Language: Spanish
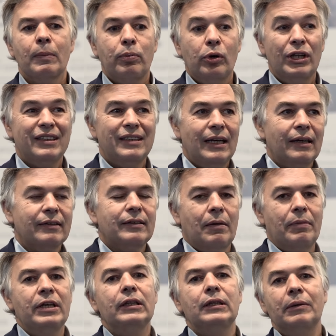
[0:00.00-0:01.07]
puede ser hasta
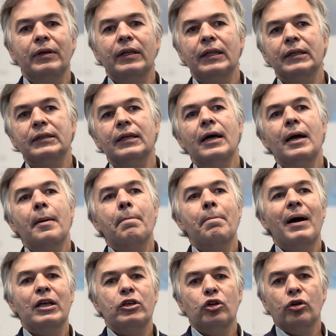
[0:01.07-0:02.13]
20 veces
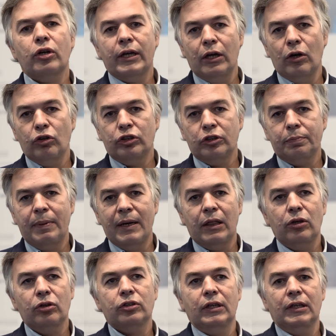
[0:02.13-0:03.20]
mayor que en los
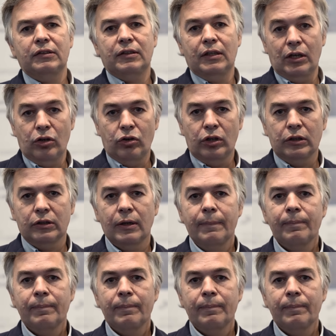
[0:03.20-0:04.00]
espacios exteriores.